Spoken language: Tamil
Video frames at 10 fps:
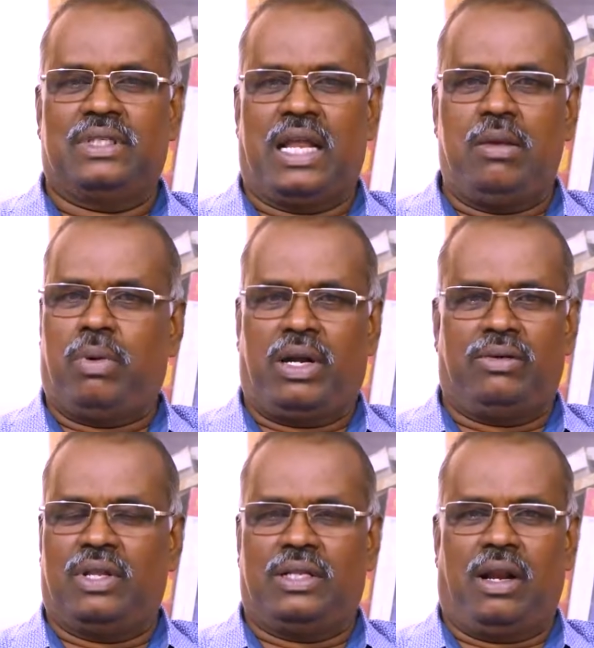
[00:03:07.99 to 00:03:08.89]
தனிப்பட்ட
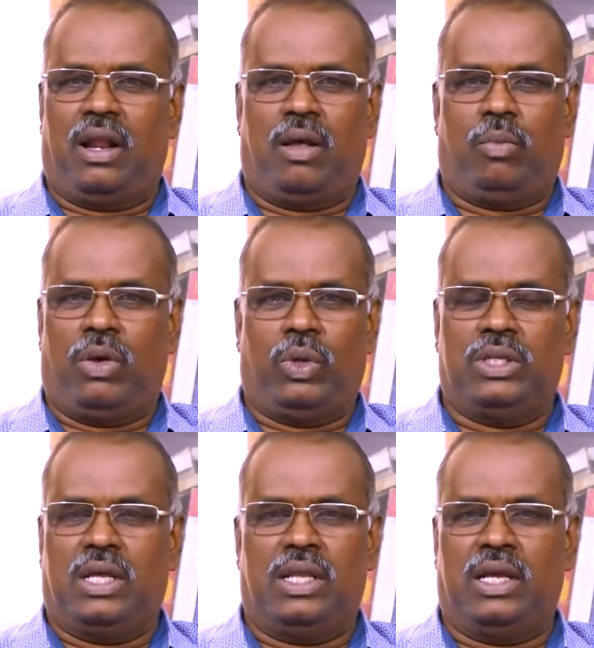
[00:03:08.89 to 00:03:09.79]
விதத்தில் நம்மளை
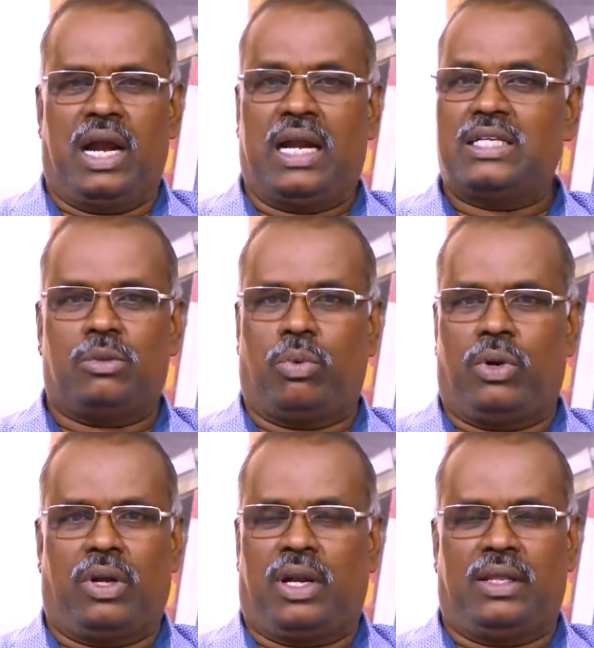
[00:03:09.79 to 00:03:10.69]
வந்து அதை அடைத்து
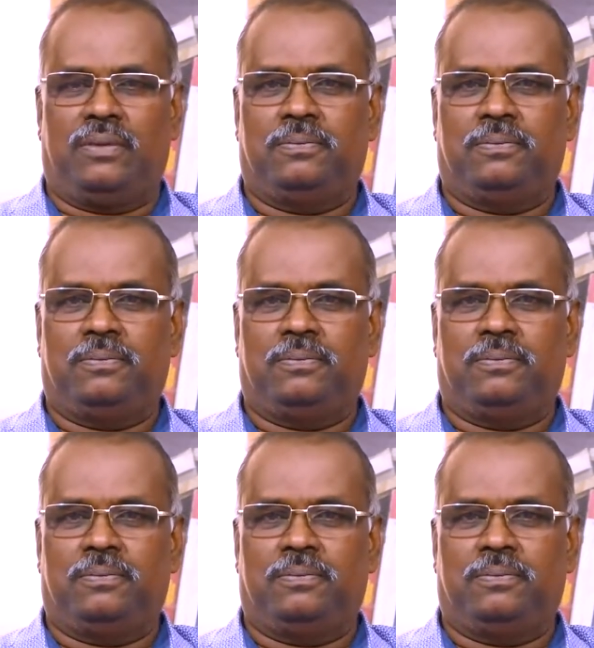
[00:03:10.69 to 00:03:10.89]
போட்டுக்கிறது